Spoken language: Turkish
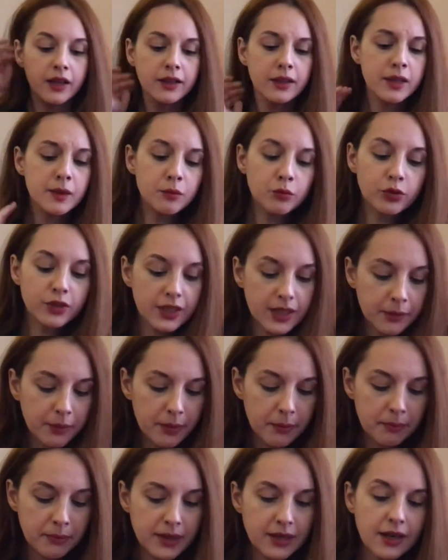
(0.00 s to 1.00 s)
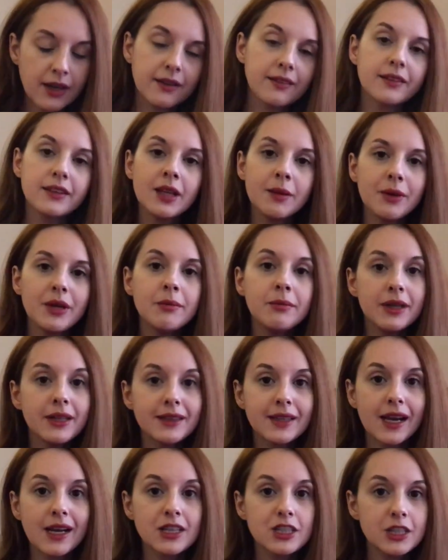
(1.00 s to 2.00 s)
Nimbus 2001 aslında benim
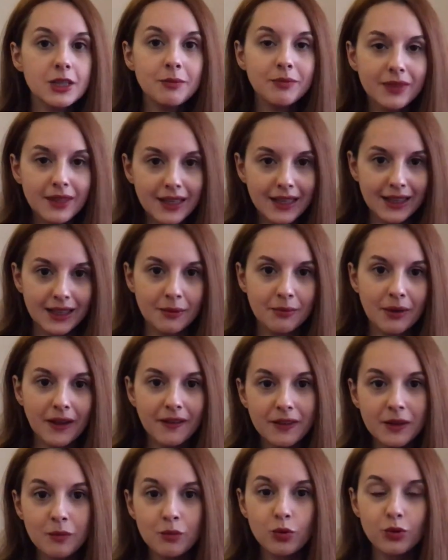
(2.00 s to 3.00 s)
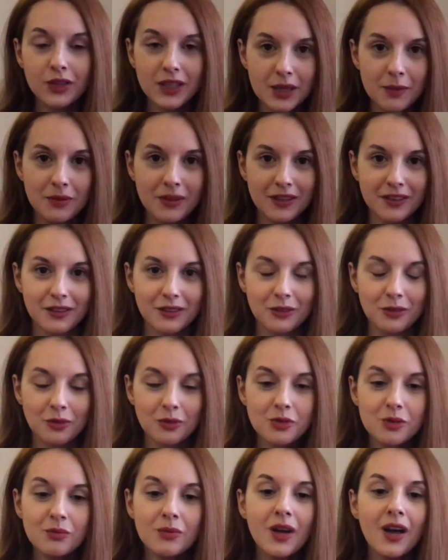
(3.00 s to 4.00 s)
ilk tercihim değildi. Ben Nimbus 2000
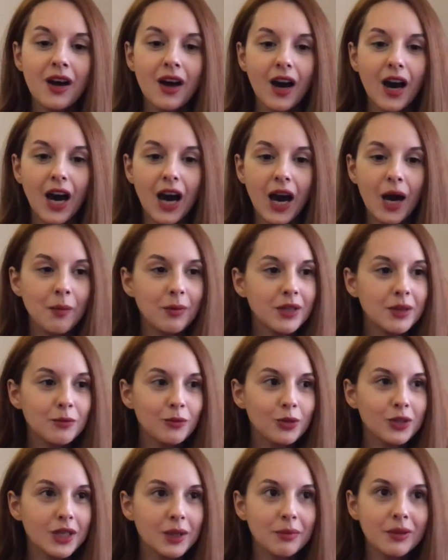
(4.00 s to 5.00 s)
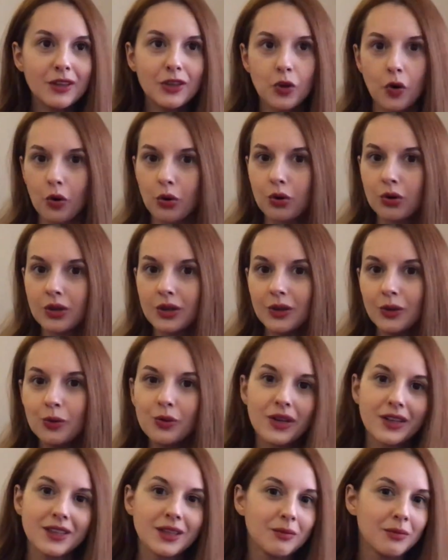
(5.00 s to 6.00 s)
istiyordum. Ama Nimbus 2000 yok.
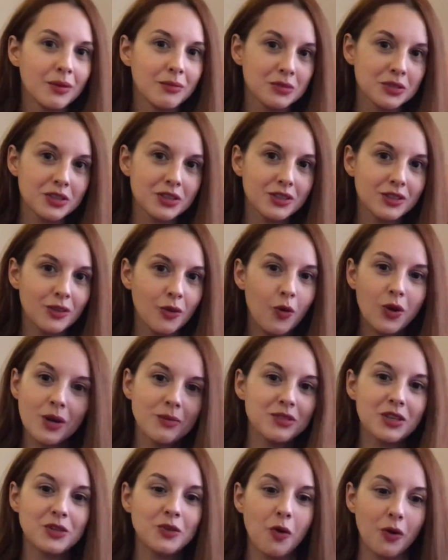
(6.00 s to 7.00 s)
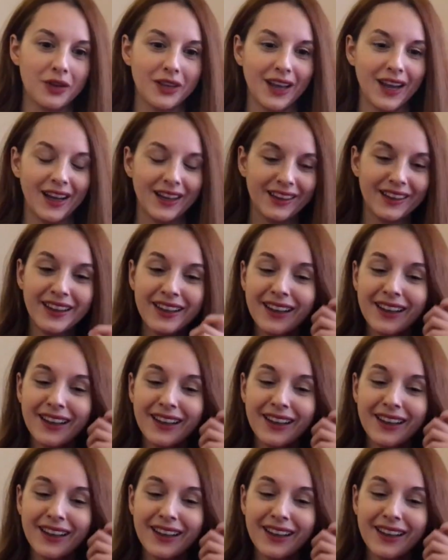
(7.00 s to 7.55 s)
Üretilmemiş. Öyle bir şey yok yani.